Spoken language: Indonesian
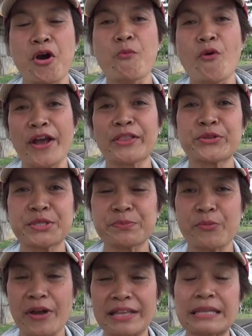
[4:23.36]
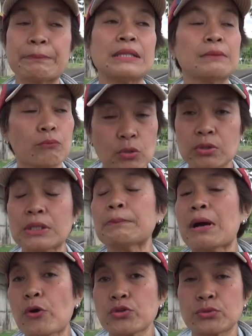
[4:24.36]
ngomongin tutup poin tapi
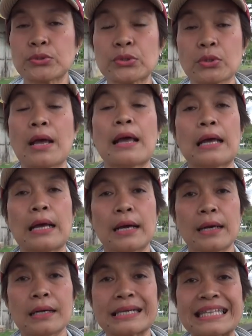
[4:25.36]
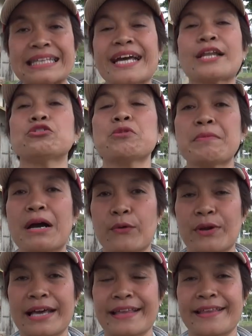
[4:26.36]
bagus untuk uh, kritikan untuk
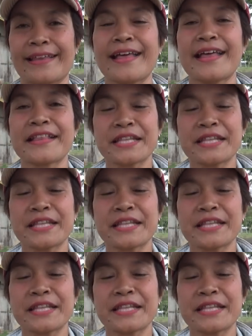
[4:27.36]
membangun lagi. Hmm.